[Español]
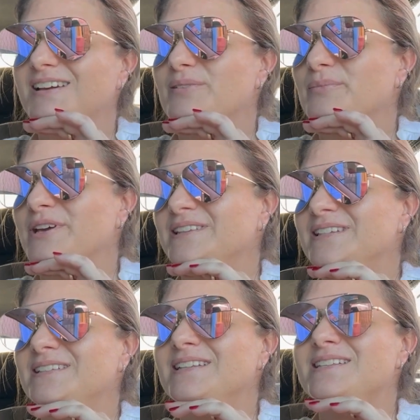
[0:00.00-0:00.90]
Voy a
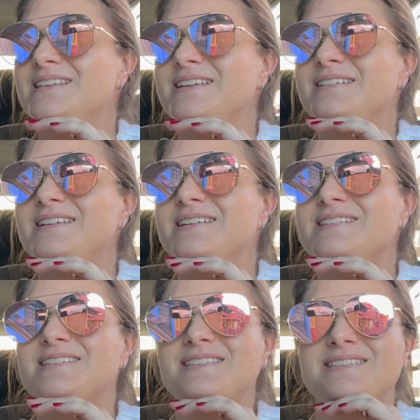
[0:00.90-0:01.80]
tratar de
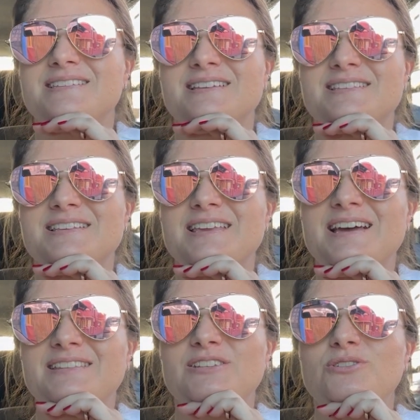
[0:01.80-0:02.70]
seguirles
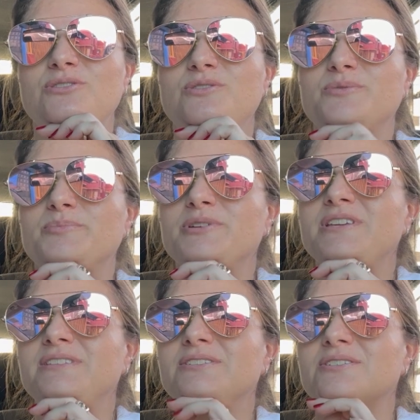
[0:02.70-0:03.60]
enseñando un
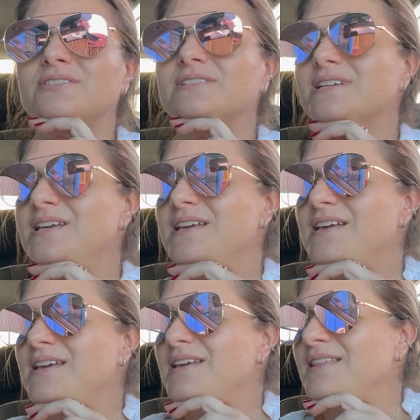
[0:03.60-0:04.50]
poquito
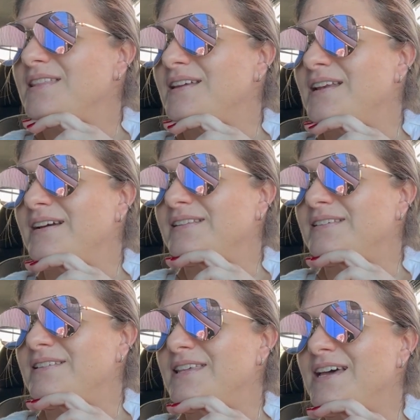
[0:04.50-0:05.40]
de la
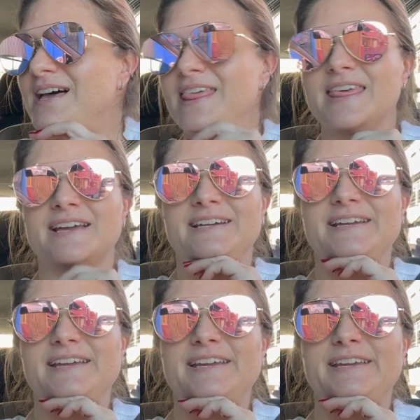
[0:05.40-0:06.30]
actividad.
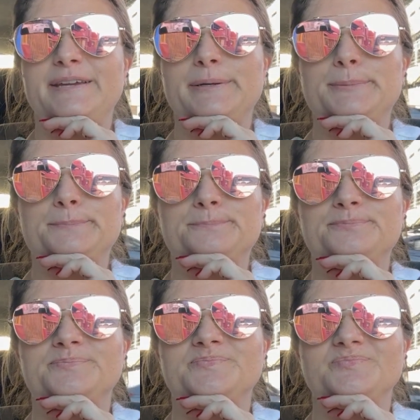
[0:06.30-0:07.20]

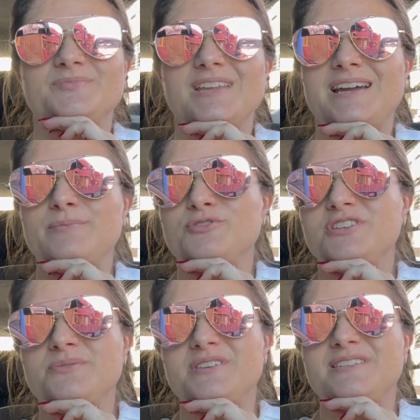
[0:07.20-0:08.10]
Em, hay
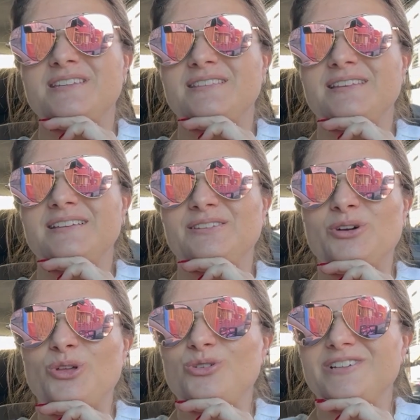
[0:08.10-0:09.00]
mucha visita y
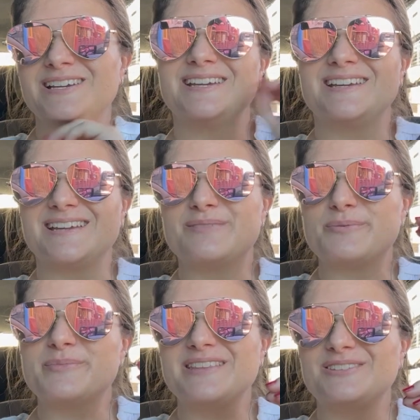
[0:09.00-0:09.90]
todo. En el
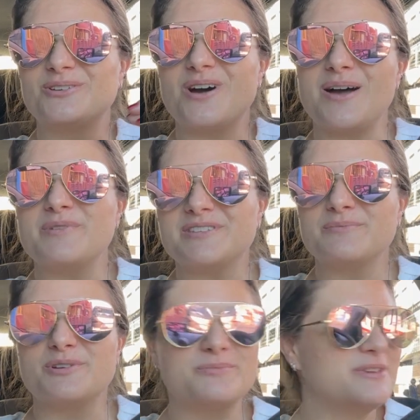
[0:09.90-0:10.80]
momento a mí se
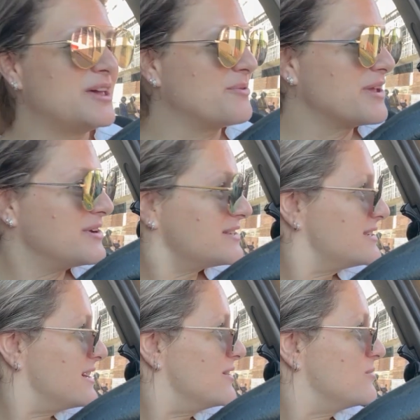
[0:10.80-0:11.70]
me olvida, voy a ver
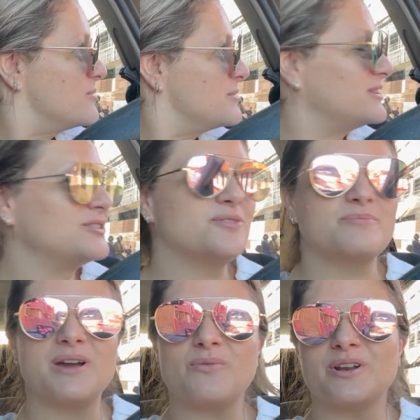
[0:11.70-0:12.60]
si en algún momento
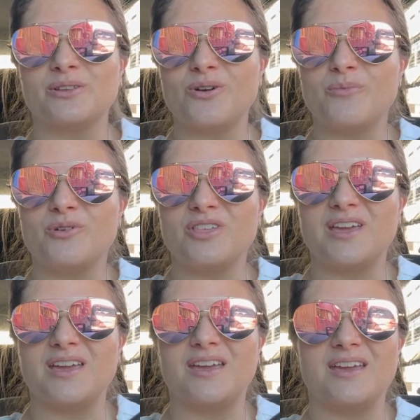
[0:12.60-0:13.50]
me acuerdo como
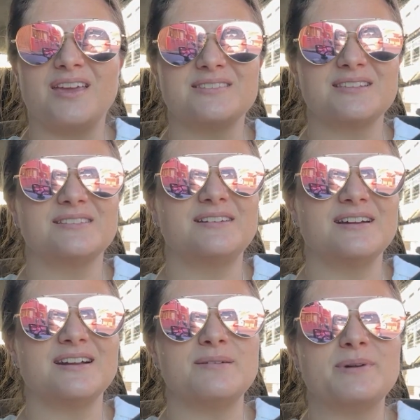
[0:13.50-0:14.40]
de encender
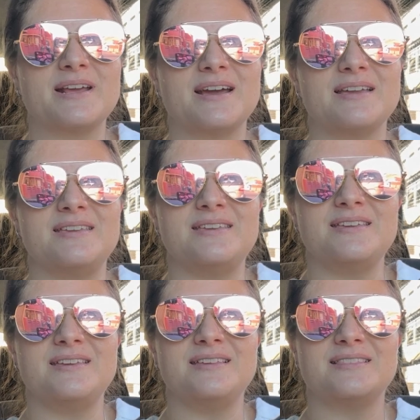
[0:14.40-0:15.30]
la cámara
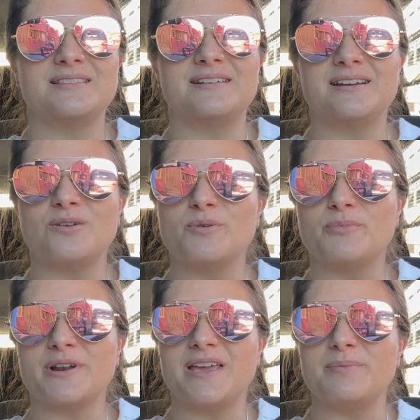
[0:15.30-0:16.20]
y tenerla como
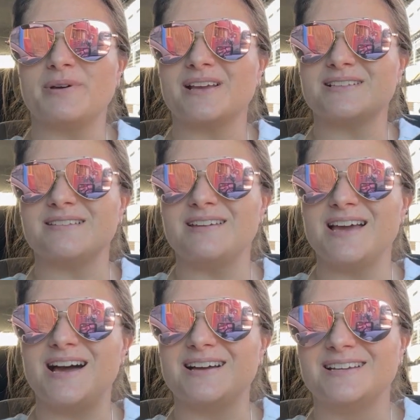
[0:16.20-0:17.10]
por ahí para que se
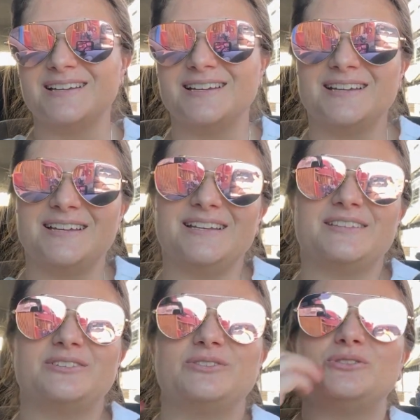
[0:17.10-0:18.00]
vea
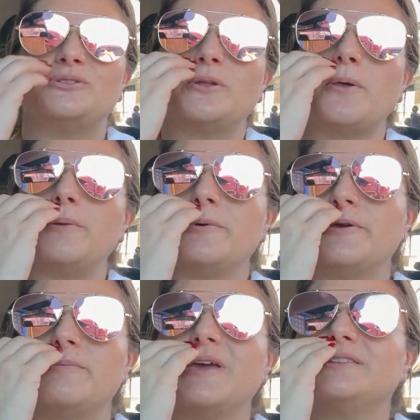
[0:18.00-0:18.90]
todo el
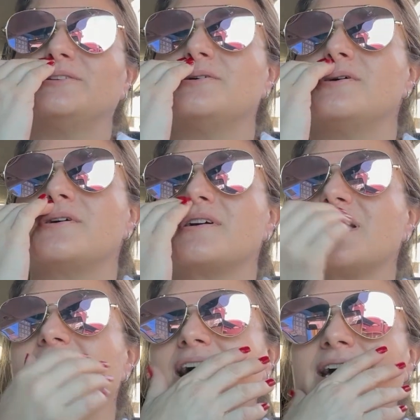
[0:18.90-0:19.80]
movimiento
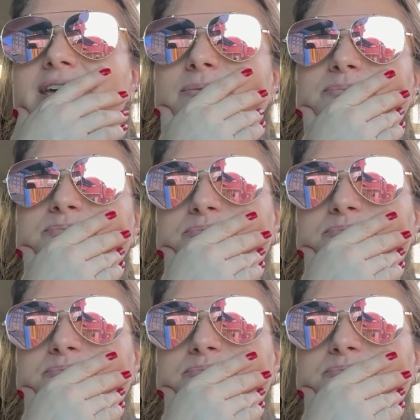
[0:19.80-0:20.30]
que hay.